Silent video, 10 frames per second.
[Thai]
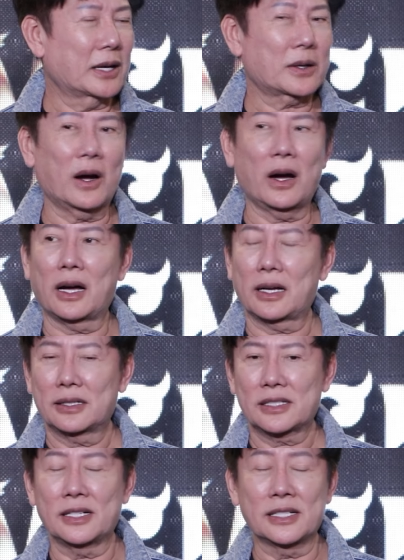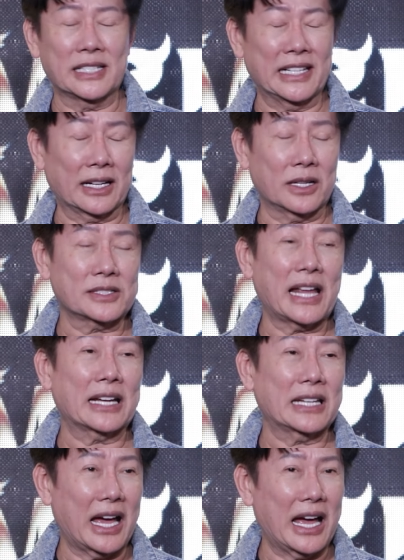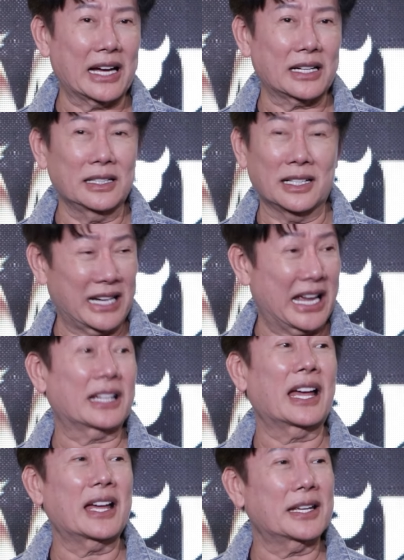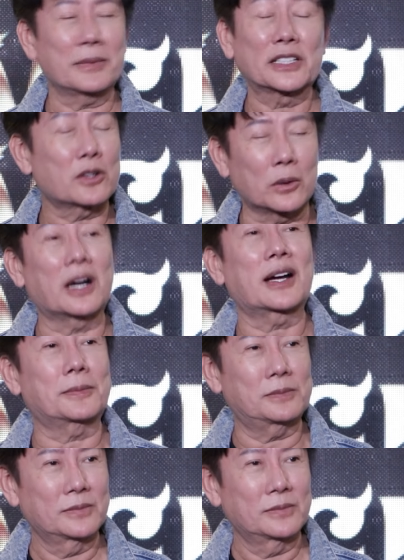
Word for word: แล้วก็ชื่อเสียงเราสร้างยากเงินหาง่ายไม่ต้องกลัวครับ